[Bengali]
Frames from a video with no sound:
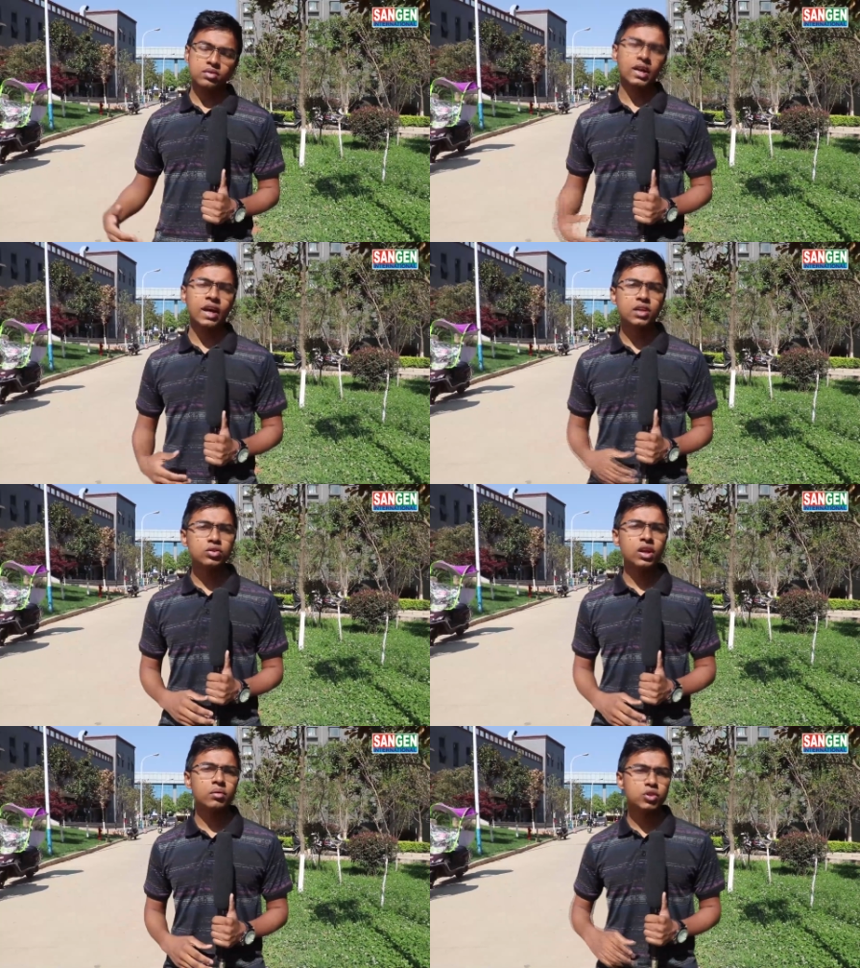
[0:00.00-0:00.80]
সাইডে
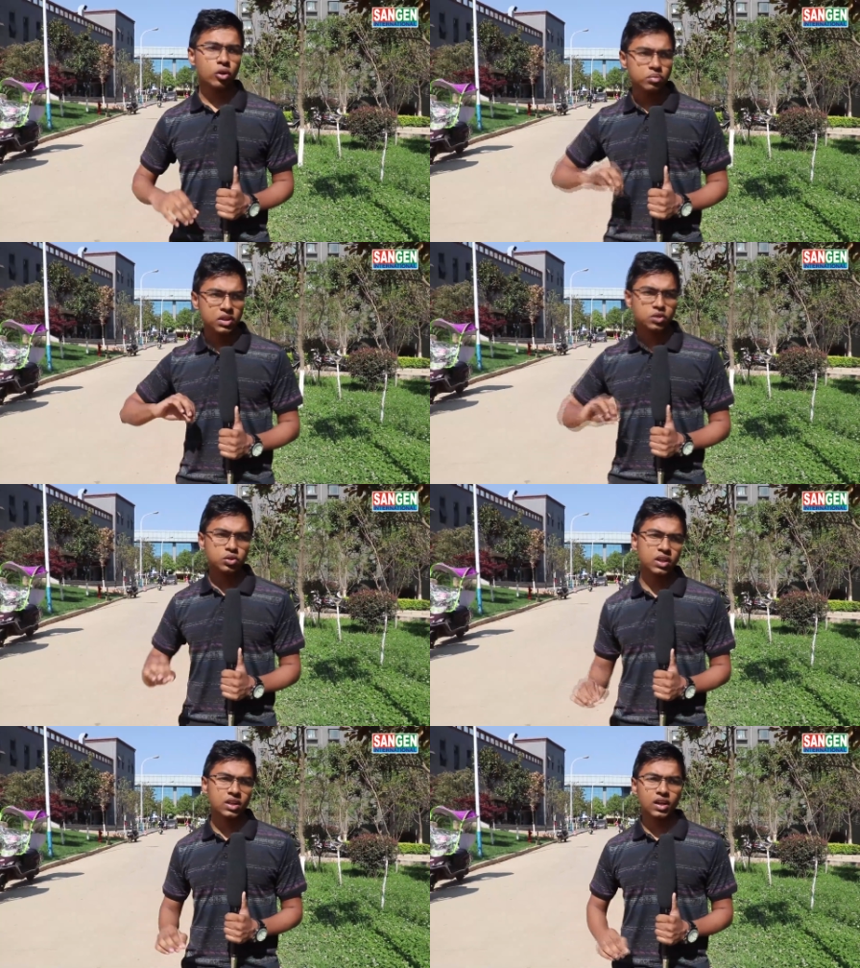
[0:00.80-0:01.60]
যদি আমি সব কিছু
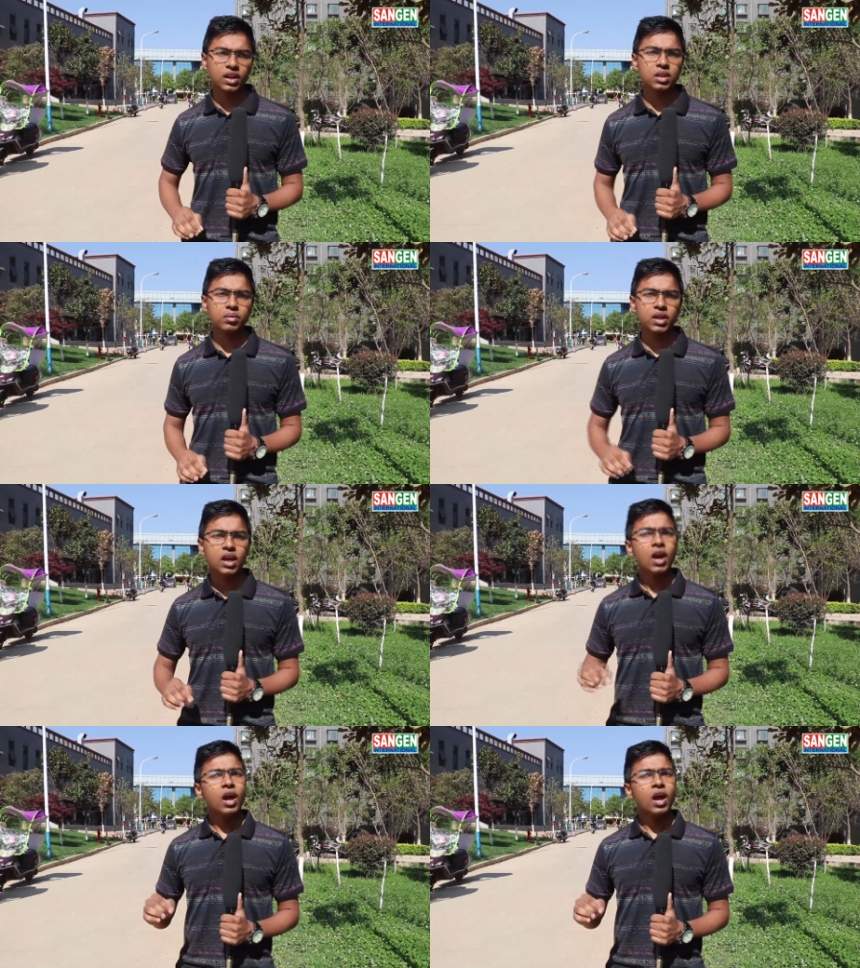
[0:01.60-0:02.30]
ঠিকঠাক রাখতে পারি